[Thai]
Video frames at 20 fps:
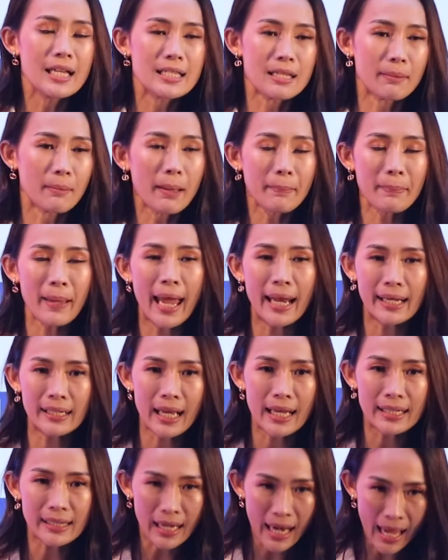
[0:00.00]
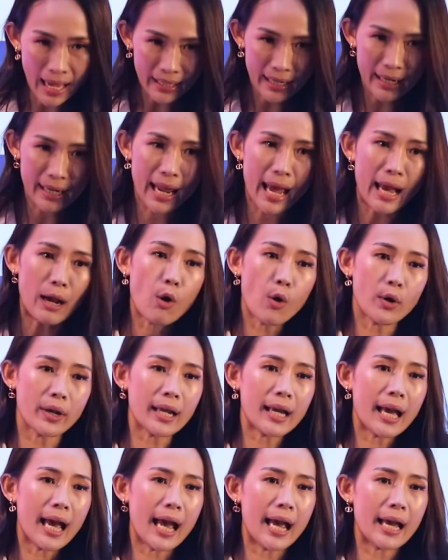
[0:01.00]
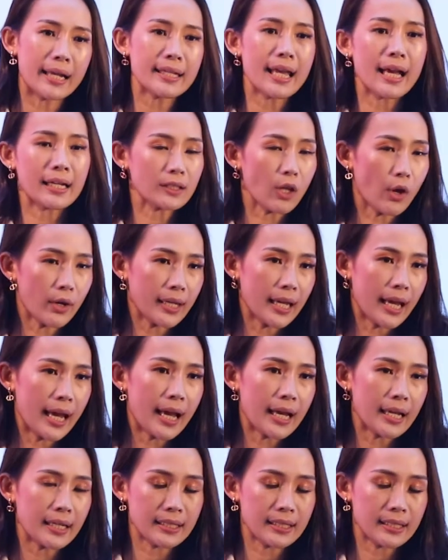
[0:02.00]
สำหรับแผนการตลาดในอนาคตนะคะอย่างตอนนี้